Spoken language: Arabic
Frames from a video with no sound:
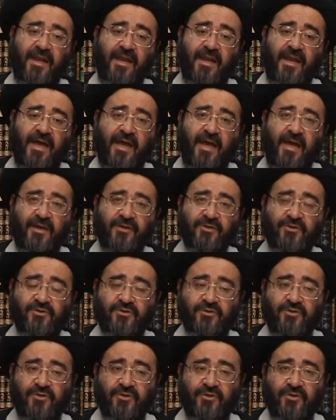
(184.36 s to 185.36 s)

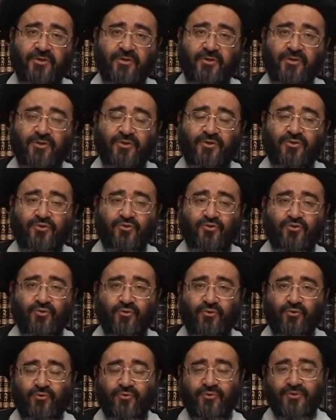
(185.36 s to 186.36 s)
العرش
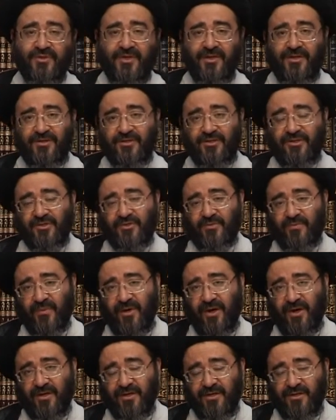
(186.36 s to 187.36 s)
جلوسا
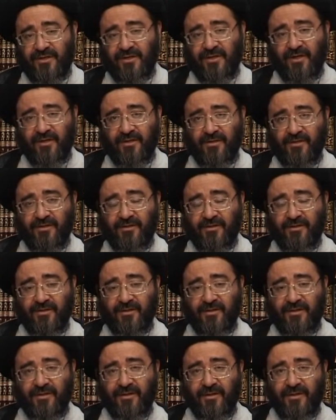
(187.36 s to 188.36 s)
جسمانيا
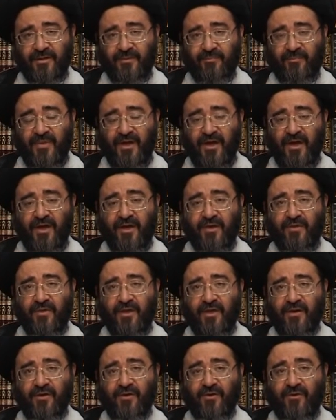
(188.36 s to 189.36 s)
بحيث
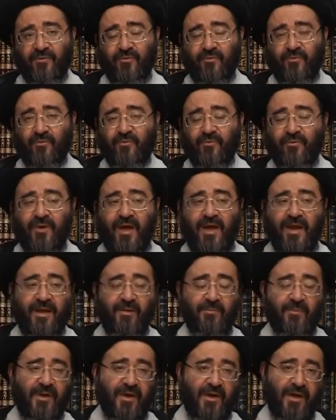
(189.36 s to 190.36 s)
انه
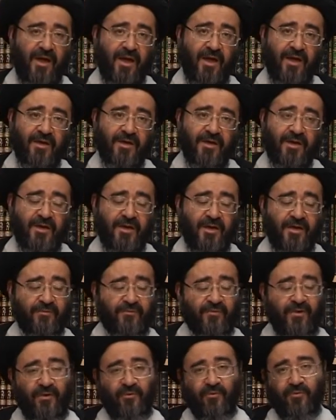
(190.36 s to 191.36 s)
الملائكه
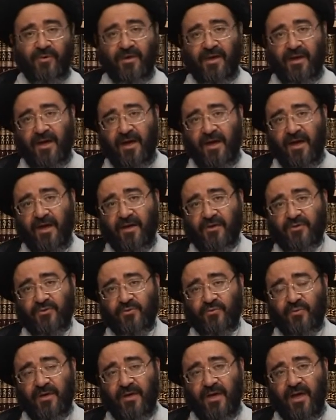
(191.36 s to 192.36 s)
يرفعون
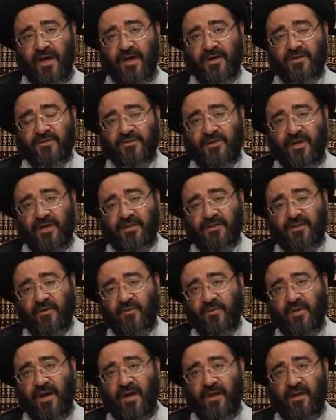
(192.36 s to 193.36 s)
العرش والعرش
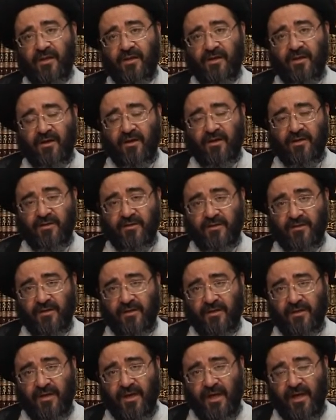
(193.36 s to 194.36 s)
يحتوي على الله
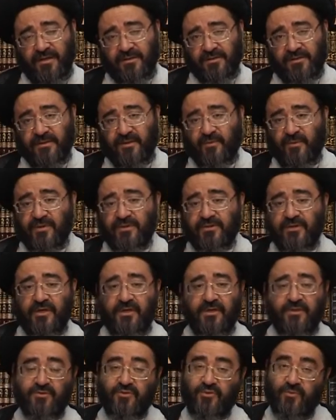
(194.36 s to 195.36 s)
عز
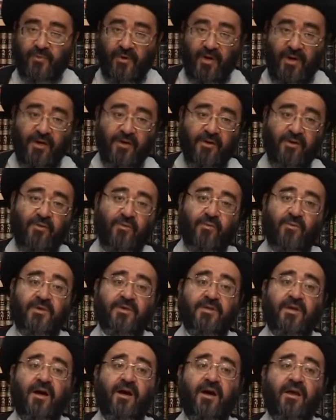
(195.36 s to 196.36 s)
وجل سبحانه
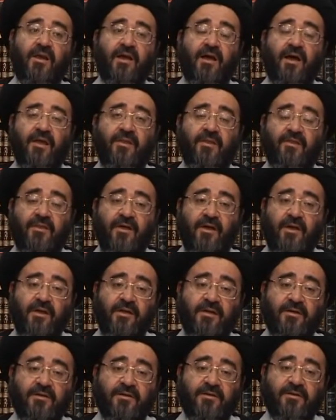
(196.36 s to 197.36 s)
وتعالى عن
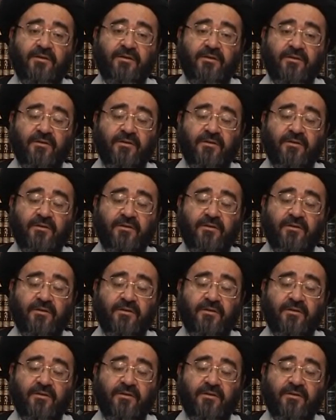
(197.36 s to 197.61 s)
ذلك